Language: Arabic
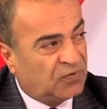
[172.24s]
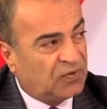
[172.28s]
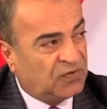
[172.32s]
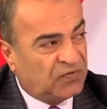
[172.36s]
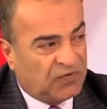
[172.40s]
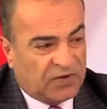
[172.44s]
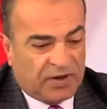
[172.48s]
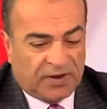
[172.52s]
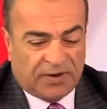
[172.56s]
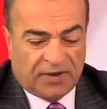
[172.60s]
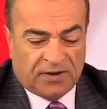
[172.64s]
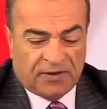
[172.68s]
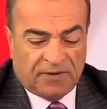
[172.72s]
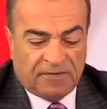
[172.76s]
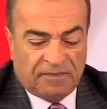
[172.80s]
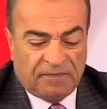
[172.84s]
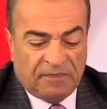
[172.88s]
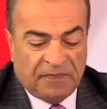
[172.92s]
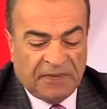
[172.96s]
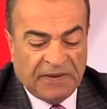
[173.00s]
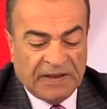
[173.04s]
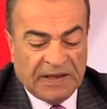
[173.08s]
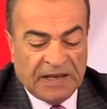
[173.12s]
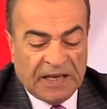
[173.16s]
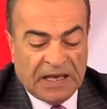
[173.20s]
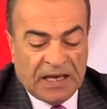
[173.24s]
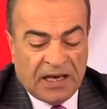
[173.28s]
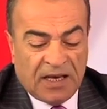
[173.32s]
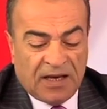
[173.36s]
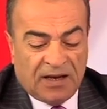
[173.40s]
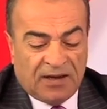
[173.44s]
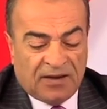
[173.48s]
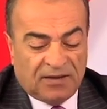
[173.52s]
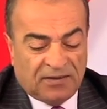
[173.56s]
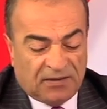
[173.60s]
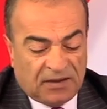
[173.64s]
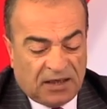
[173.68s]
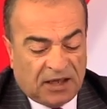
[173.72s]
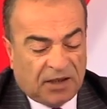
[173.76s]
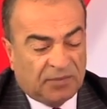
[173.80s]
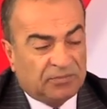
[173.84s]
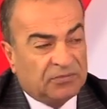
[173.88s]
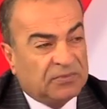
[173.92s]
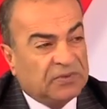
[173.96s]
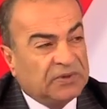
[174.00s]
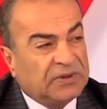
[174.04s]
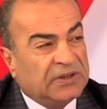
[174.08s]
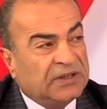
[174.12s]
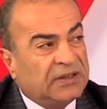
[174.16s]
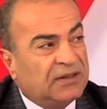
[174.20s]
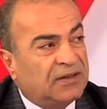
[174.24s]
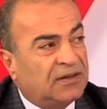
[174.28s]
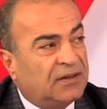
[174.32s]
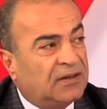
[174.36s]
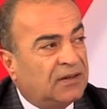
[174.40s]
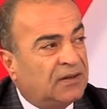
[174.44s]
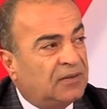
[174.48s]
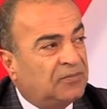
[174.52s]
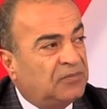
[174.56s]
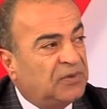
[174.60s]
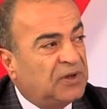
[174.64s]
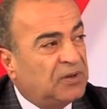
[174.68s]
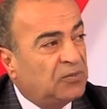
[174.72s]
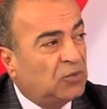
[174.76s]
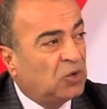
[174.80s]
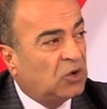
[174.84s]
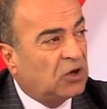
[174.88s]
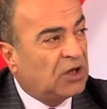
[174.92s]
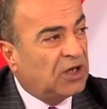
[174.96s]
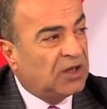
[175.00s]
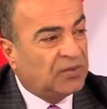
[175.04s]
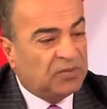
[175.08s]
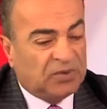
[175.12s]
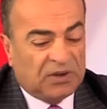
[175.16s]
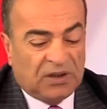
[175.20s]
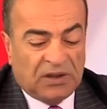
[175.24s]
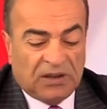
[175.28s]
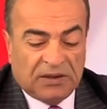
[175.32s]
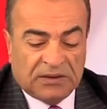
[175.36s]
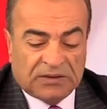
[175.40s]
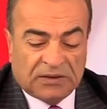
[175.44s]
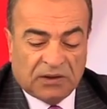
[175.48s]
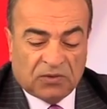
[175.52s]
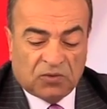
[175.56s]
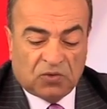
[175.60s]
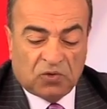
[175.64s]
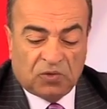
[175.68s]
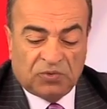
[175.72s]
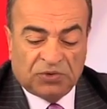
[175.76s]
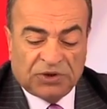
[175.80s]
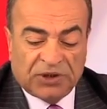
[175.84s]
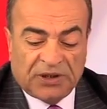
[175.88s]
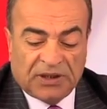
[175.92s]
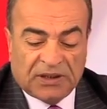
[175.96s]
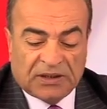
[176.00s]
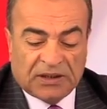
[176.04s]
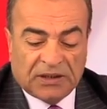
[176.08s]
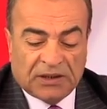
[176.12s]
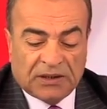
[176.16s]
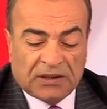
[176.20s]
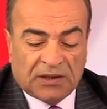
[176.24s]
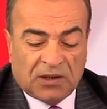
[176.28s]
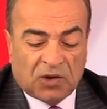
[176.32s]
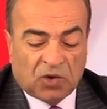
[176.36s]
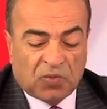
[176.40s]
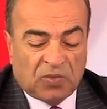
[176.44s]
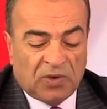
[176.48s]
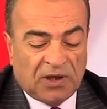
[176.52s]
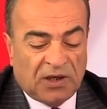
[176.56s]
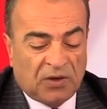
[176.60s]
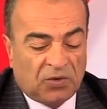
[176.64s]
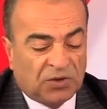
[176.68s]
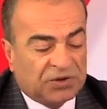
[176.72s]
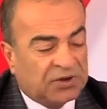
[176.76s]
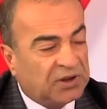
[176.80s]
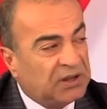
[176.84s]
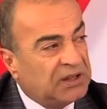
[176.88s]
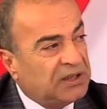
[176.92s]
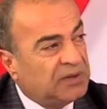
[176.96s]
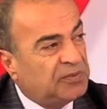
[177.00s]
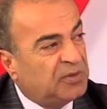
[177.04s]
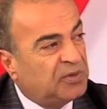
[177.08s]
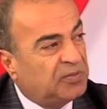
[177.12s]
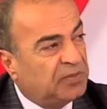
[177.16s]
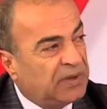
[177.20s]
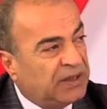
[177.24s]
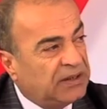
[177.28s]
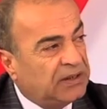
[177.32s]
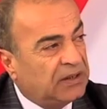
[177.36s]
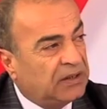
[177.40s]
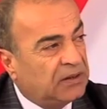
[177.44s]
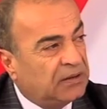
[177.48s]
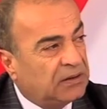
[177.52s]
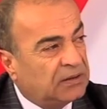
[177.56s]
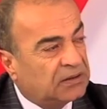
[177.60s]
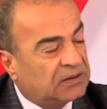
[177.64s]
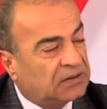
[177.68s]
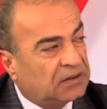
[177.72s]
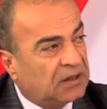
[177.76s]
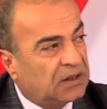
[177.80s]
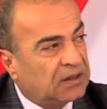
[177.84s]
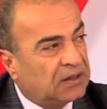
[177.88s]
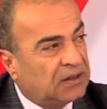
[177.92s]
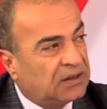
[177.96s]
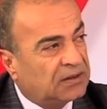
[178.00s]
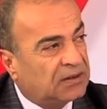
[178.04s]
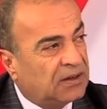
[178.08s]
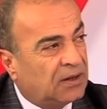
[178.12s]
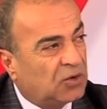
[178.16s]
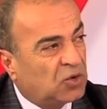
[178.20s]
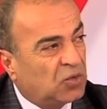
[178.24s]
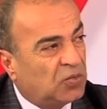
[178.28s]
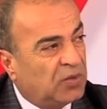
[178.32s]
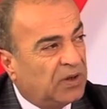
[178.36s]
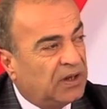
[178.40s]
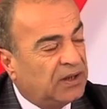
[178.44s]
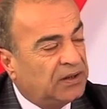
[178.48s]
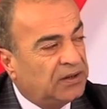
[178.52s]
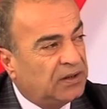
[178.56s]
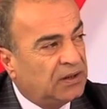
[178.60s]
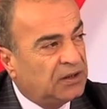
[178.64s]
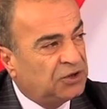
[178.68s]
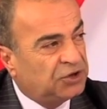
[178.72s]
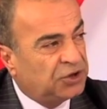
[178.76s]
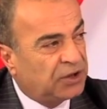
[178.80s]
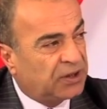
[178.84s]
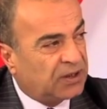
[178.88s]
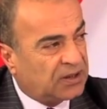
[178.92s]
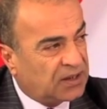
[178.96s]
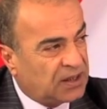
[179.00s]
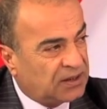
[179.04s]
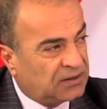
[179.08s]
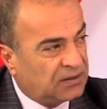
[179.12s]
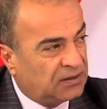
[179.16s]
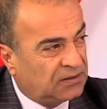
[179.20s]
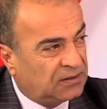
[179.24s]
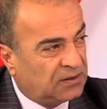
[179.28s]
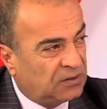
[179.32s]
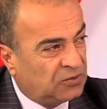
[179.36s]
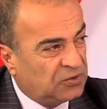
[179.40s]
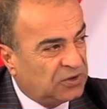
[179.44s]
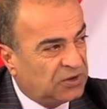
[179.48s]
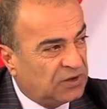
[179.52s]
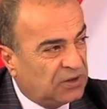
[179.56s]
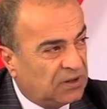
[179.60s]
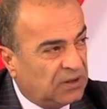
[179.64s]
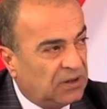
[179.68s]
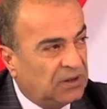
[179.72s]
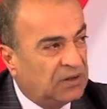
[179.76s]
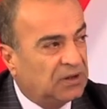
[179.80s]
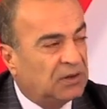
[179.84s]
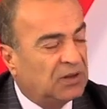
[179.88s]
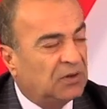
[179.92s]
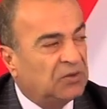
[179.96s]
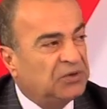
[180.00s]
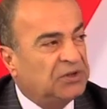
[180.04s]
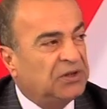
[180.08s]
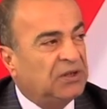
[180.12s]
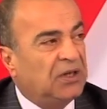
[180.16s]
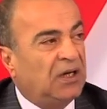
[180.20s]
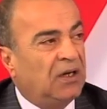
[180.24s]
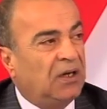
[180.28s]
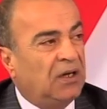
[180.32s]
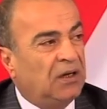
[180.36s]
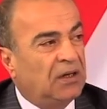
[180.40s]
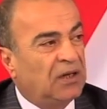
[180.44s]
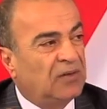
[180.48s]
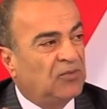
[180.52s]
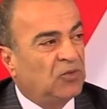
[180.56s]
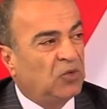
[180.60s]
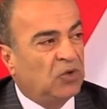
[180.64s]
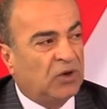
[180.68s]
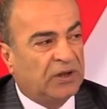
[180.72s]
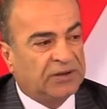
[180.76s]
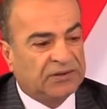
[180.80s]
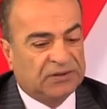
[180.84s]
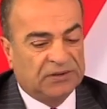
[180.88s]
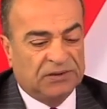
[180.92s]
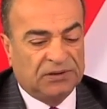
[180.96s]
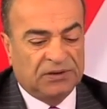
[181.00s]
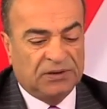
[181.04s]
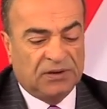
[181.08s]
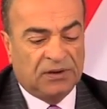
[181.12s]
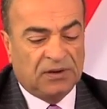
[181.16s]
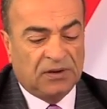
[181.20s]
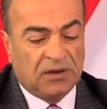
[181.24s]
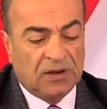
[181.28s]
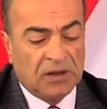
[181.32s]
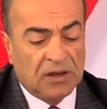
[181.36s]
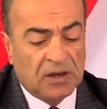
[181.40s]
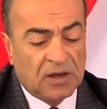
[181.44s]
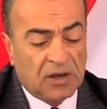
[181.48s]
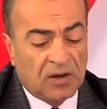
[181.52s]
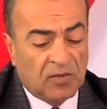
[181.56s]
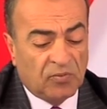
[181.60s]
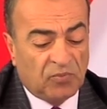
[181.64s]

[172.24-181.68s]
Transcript: شوف الفارق فارق طبعا نعم آه، بالمقابل تقوم شركة الكهرباء الوطنية ببيع الطاقة الكهربائية لشركات التوزيع لتوزيعها على المواطنين